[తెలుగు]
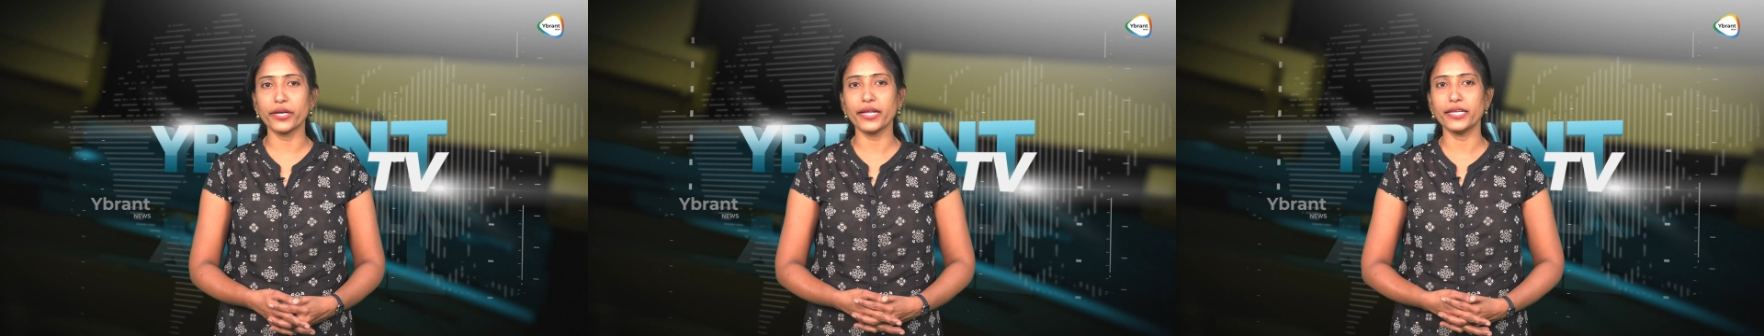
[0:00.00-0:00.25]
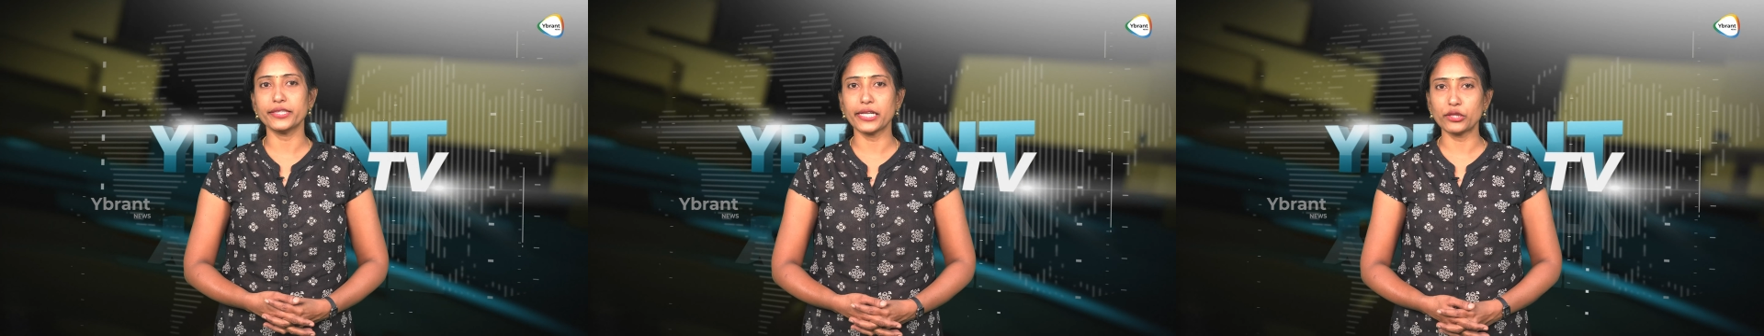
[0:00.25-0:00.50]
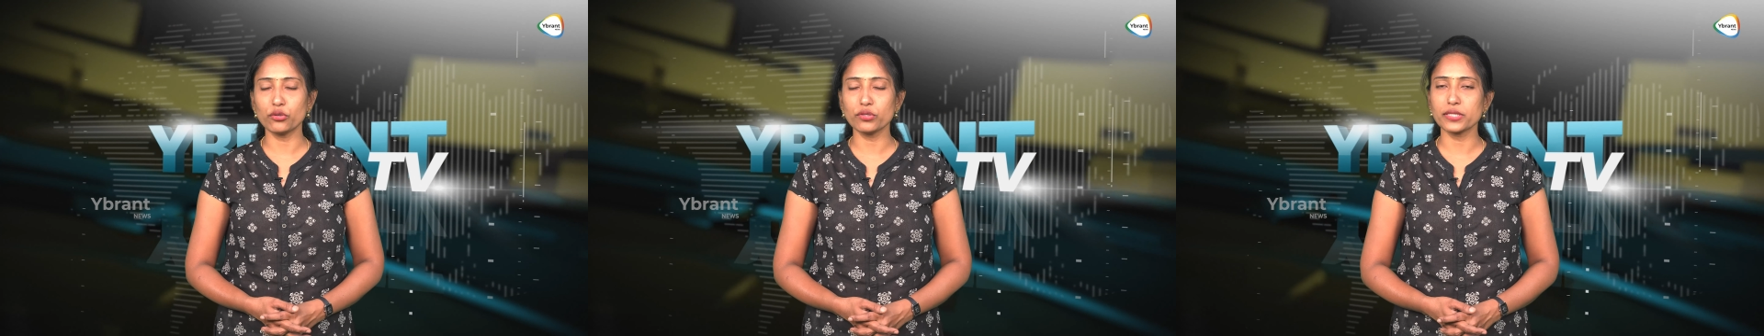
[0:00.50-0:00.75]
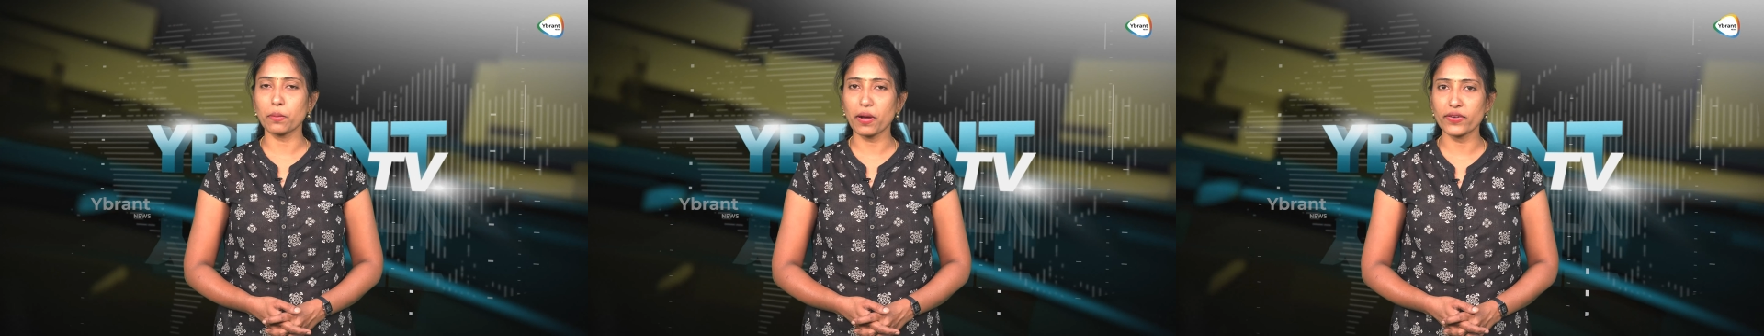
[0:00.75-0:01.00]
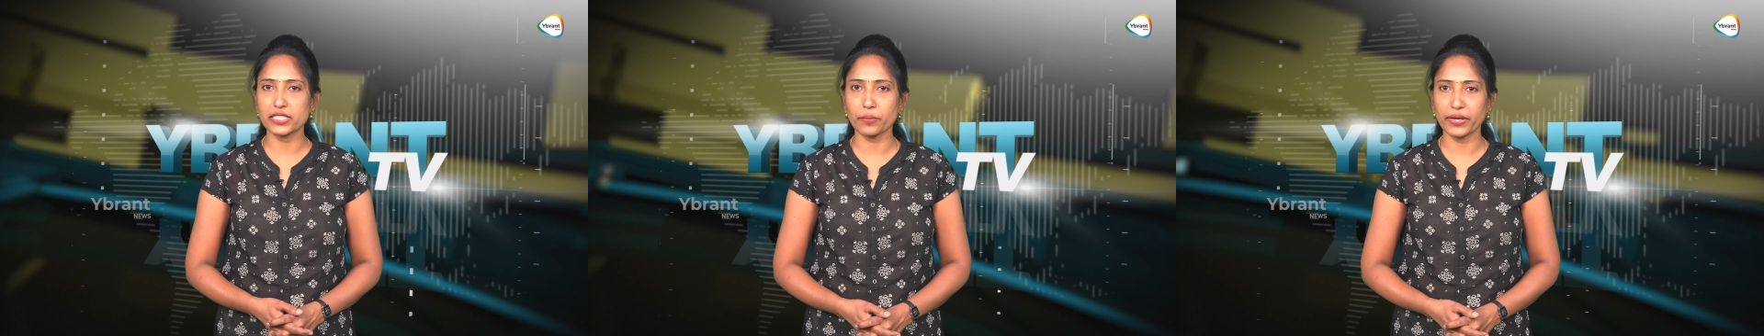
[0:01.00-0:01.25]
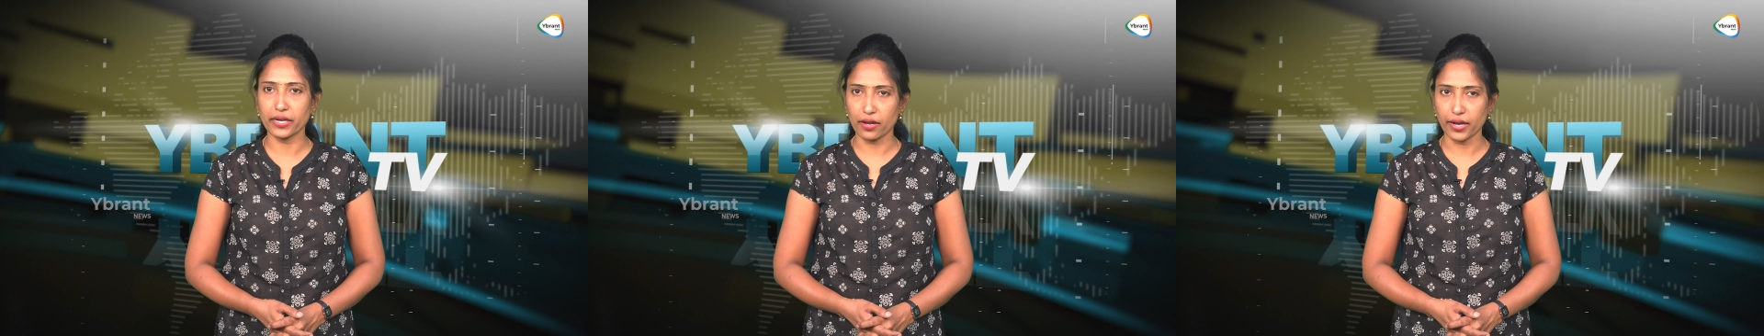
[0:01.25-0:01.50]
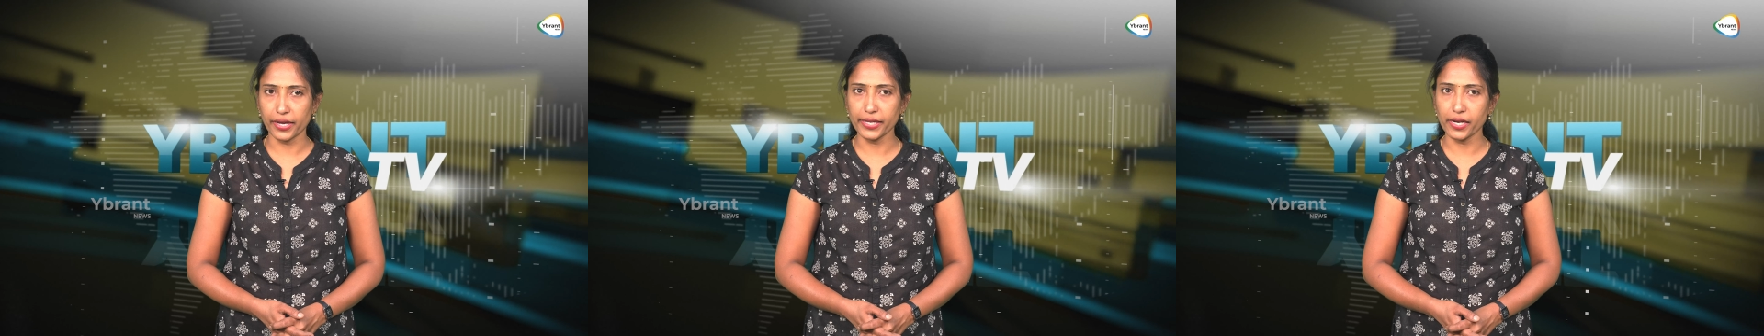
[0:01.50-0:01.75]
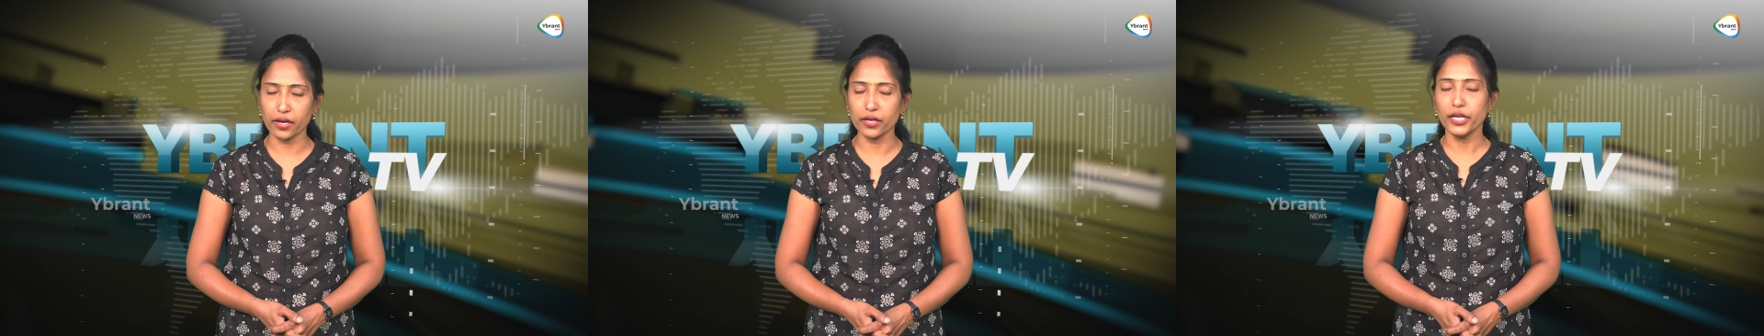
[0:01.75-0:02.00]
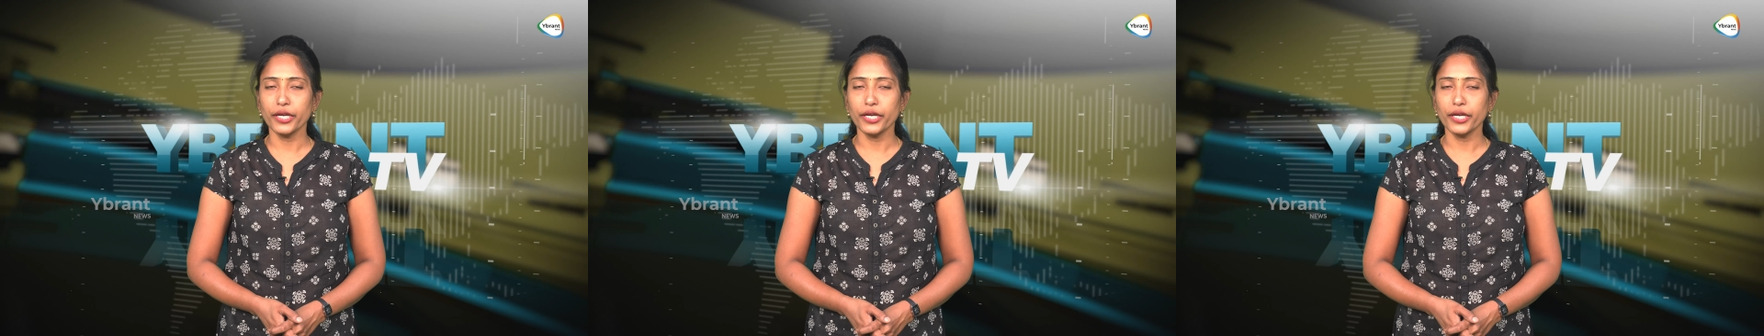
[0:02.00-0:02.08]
ముఖ్య నేతలతో సమావేశమైన ఆయన